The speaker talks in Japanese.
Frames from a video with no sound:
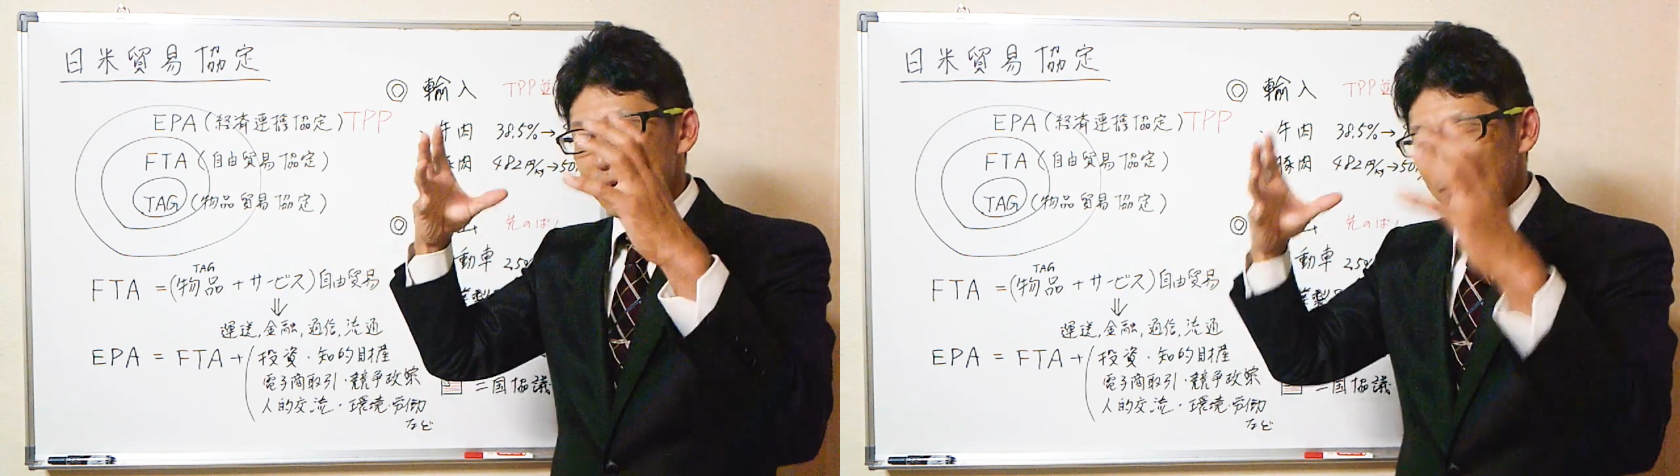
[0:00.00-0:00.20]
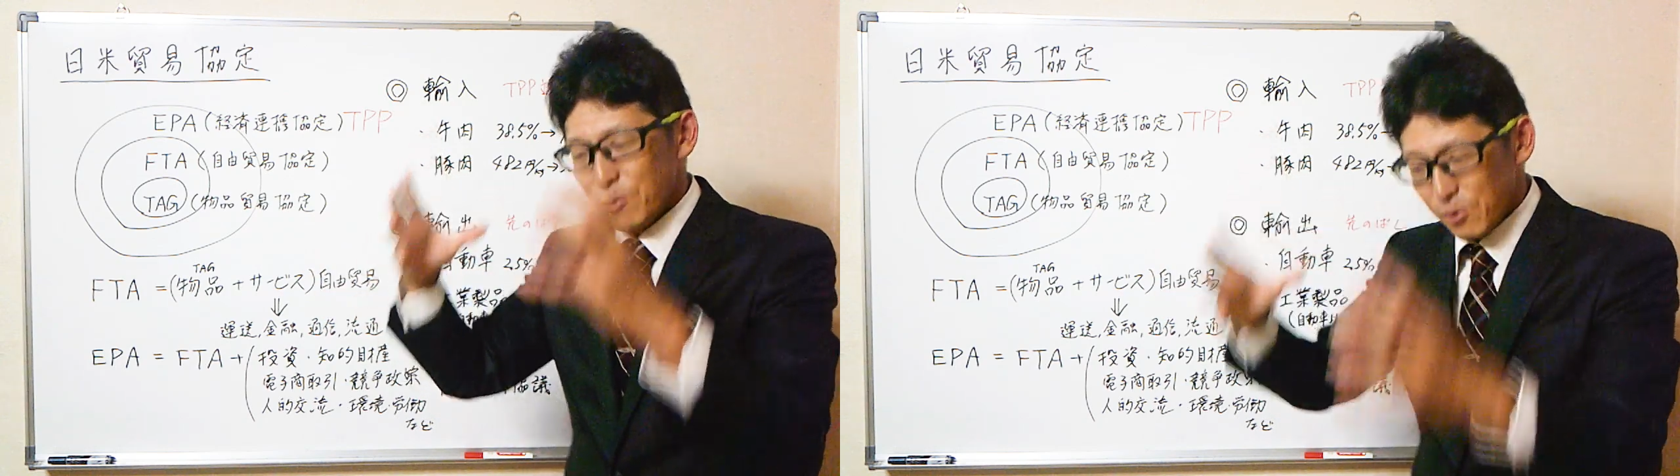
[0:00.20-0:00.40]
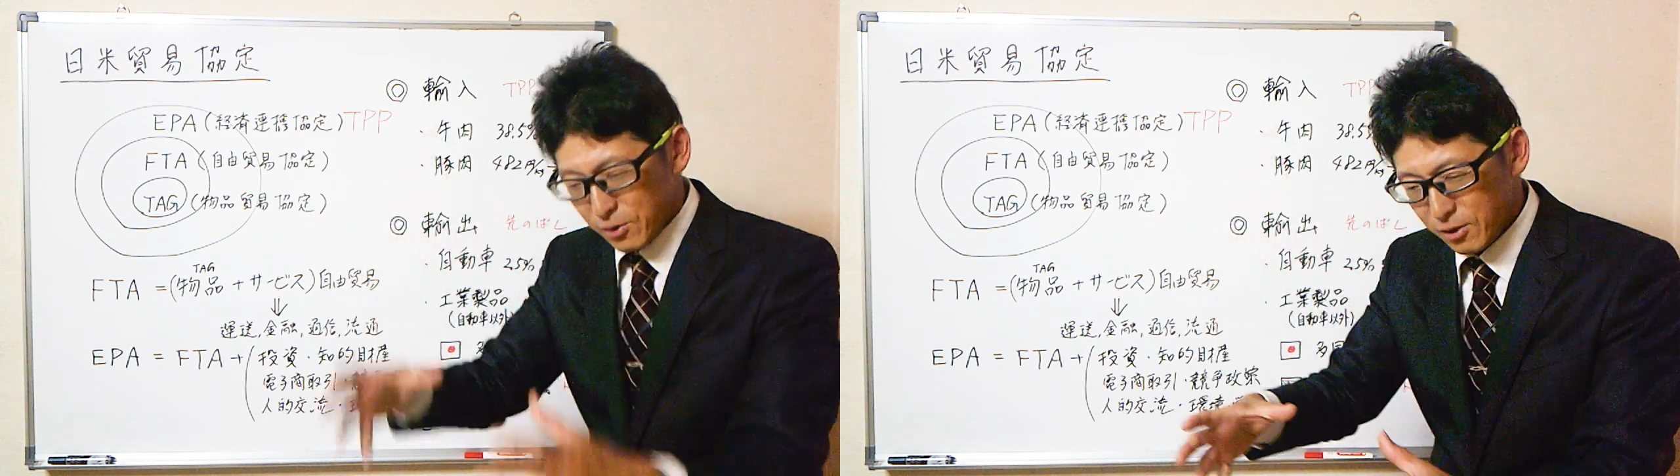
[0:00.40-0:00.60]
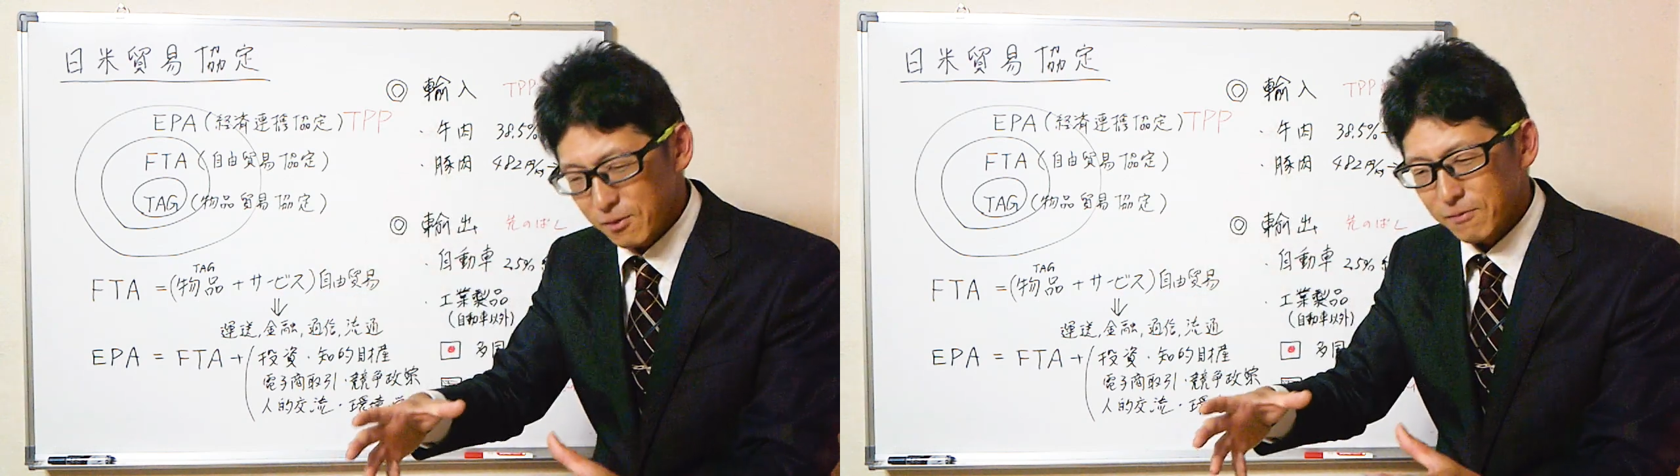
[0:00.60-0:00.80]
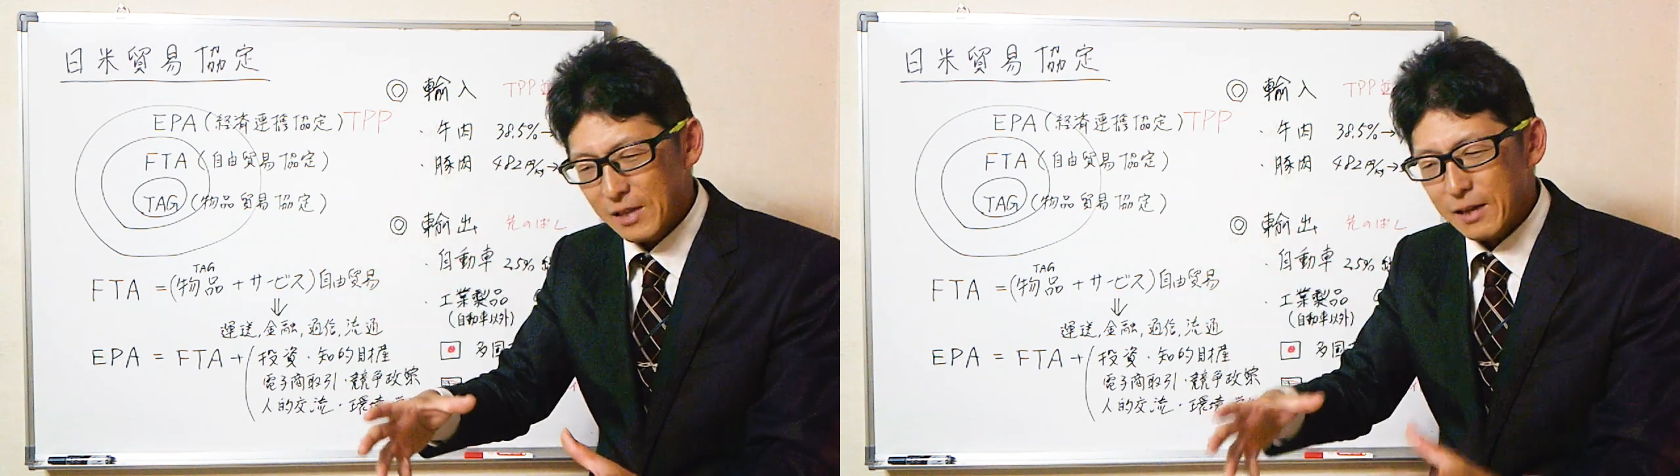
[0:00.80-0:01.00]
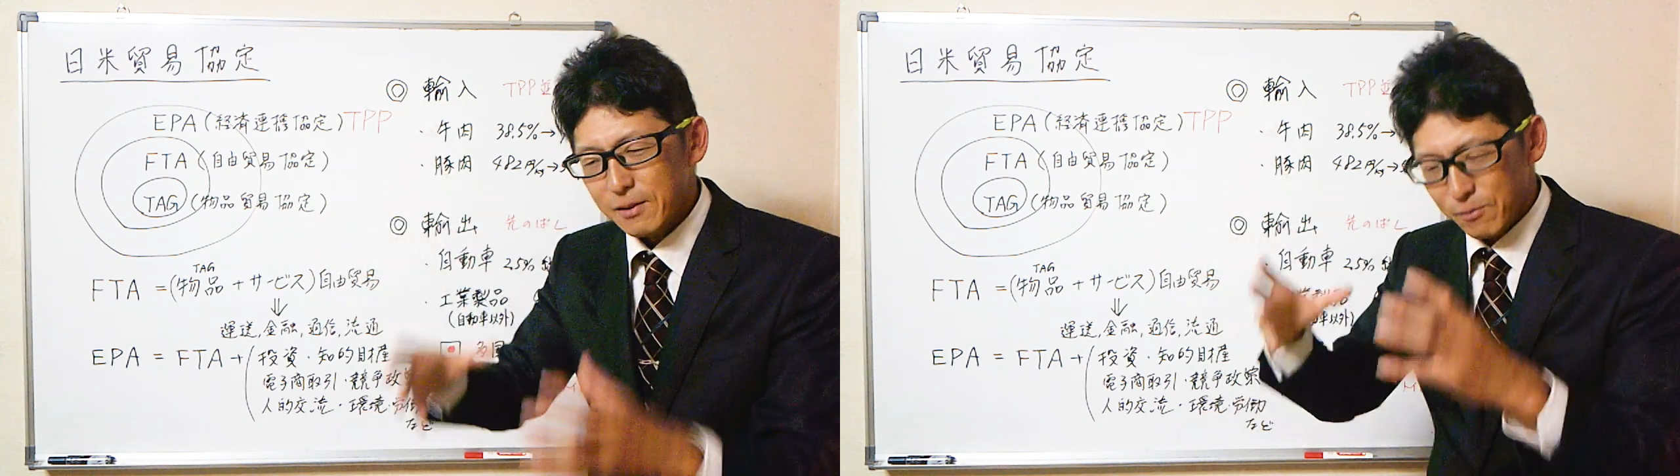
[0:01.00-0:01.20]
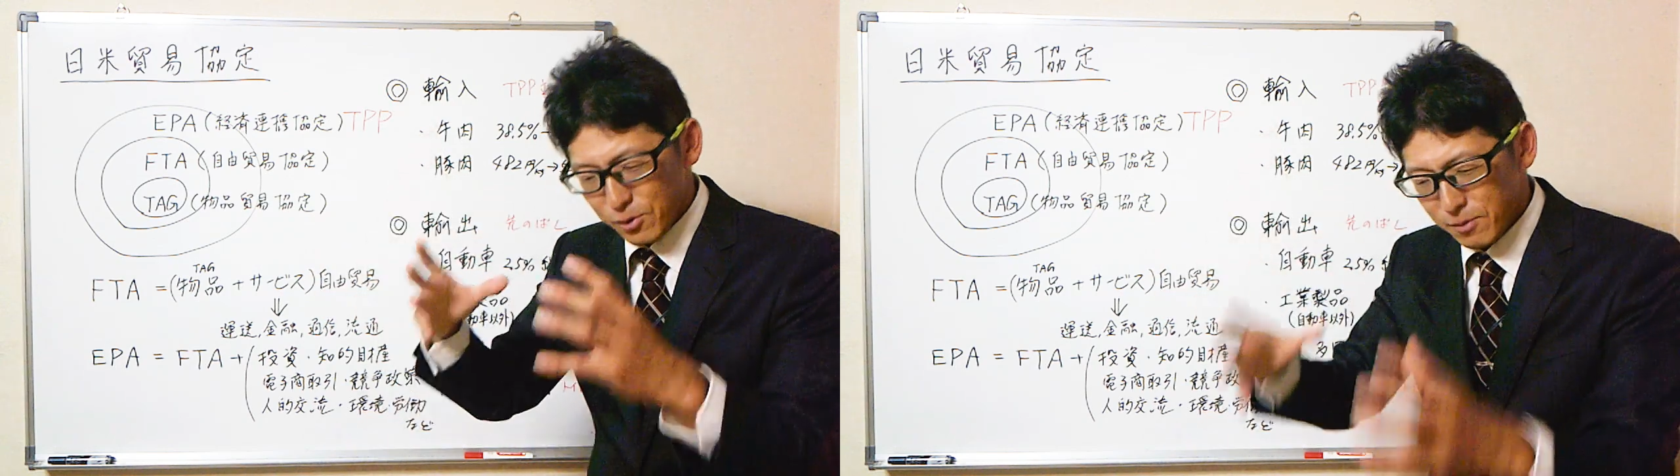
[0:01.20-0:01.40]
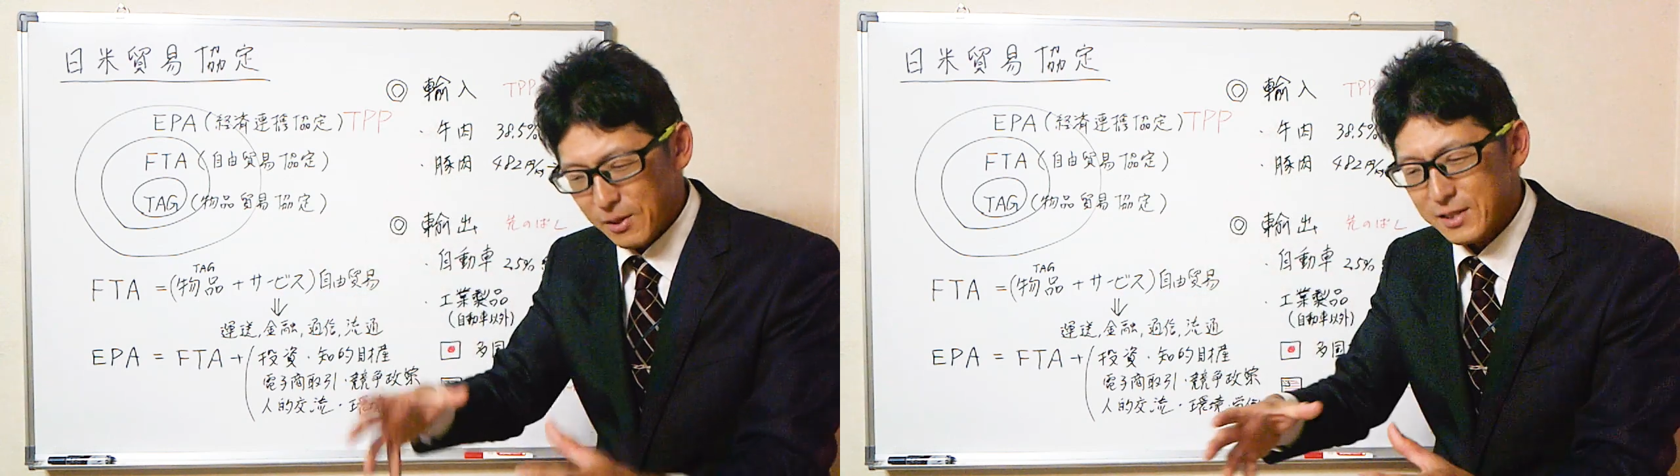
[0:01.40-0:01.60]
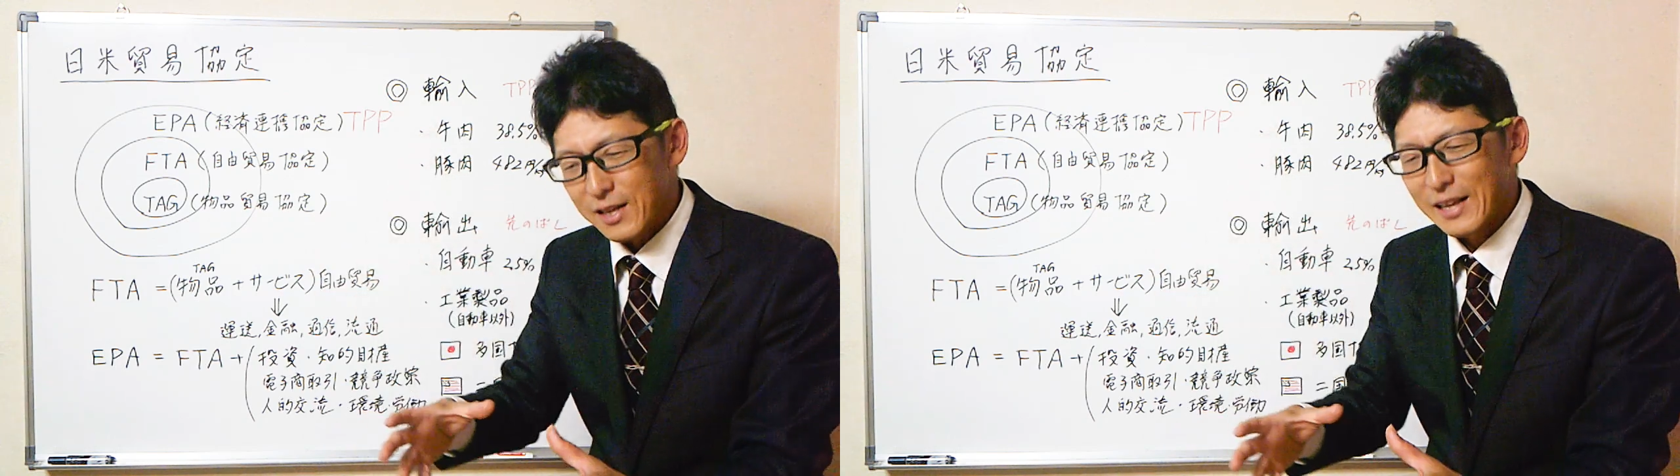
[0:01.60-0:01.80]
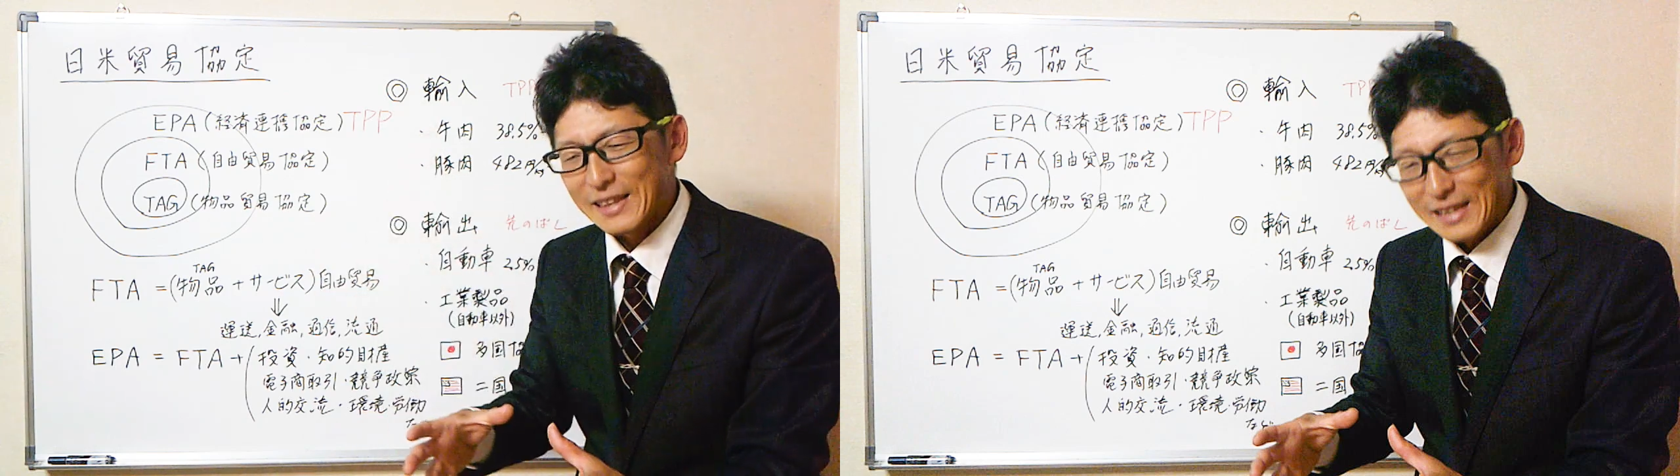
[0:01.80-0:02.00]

結んだ結ばされ